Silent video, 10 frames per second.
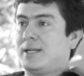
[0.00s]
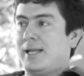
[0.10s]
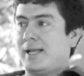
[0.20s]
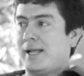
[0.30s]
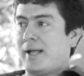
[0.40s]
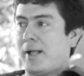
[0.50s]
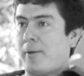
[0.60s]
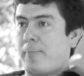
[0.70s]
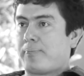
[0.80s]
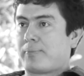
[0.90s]
eh,
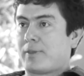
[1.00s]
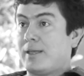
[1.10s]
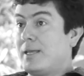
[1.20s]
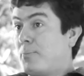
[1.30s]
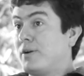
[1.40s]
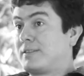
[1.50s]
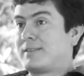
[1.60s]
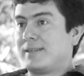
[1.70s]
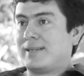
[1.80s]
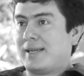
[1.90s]
y
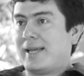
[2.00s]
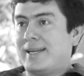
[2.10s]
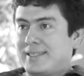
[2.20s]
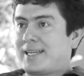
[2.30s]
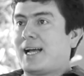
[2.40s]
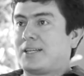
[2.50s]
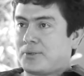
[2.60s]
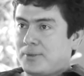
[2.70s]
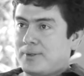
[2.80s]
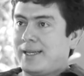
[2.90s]
pues en ese
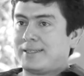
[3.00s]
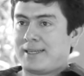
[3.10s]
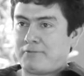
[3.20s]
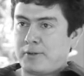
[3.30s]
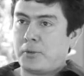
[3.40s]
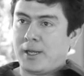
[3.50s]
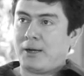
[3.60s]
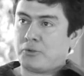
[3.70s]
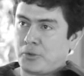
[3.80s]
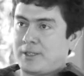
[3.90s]
caso esa figura
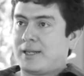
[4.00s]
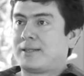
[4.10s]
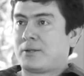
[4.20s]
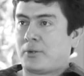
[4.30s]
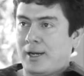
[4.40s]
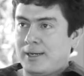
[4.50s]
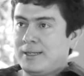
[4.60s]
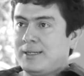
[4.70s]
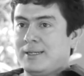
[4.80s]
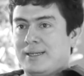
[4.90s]
autoritaria y dictatorial
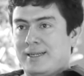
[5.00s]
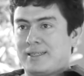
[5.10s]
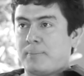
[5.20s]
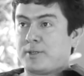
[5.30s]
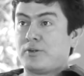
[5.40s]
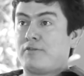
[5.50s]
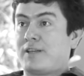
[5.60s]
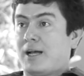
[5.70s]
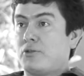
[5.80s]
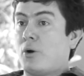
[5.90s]
está
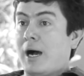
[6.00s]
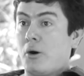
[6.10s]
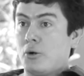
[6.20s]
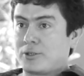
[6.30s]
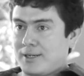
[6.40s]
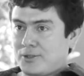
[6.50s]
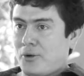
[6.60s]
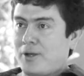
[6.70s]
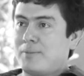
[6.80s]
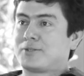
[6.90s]
personificando a otra
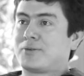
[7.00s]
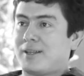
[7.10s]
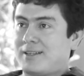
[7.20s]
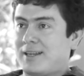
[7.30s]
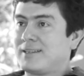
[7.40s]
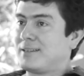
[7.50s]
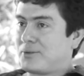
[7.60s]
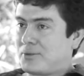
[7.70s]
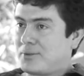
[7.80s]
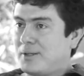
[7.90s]
todavía más totalitaria
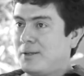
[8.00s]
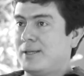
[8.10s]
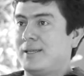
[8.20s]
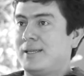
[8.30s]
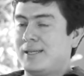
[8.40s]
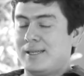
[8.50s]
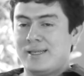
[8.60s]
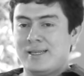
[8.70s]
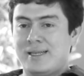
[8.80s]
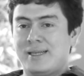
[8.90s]

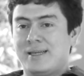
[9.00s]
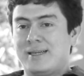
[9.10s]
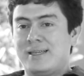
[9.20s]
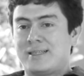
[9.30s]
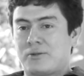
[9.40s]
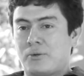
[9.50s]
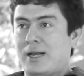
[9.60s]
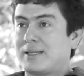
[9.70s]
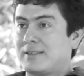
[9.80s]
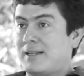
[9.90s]
y,
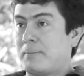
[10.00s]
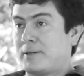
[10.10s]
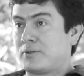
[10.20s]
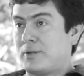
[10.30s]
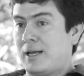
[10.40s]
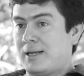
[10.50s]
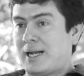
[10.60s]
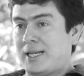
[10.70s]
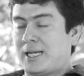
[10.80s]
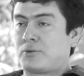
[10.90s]
dictatorial, eh, que es la, la,
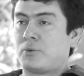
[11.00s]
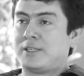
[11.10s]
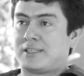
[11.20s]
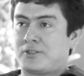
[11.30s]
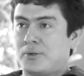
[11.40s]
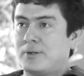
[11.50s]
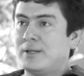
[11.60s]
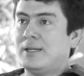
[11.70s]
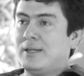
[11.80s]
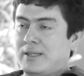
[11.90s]
caricaturización
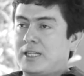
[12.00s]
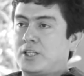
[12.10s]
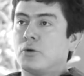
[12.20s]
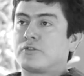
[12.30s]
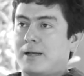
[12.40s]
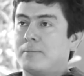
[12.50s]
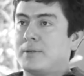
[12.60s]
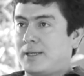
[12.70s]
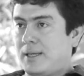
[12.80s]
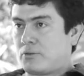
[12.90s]
del tío
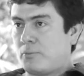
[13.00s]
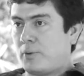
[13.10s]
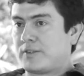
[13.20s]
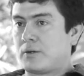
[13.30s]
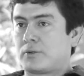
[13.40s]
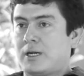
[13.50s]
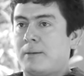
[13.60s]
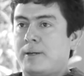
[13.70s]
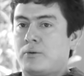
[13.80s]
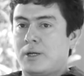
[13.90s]
Sam que tú puedes encontrar en la
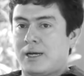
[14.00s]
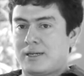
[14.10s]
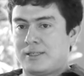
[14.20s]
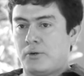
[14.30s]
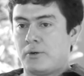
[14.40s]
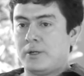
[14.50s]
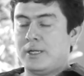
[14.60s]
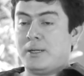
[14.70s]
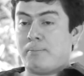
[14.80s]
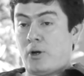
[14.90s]
película Garras de Oro.
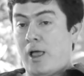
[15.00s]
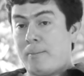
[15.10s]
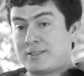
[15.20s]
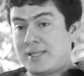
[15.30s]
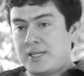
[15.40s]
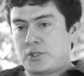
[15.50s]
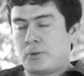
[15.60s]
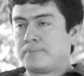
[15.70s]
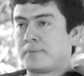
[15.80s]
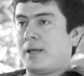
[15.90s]
Pero además de
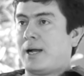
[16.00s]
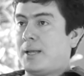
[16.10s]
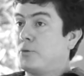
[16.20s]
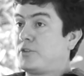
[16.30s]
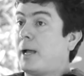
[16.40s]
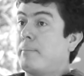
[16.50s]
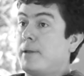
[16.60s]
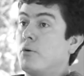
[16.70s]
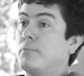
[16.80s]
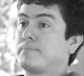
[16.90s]
eso, hay música en
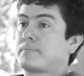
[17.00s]
vivo,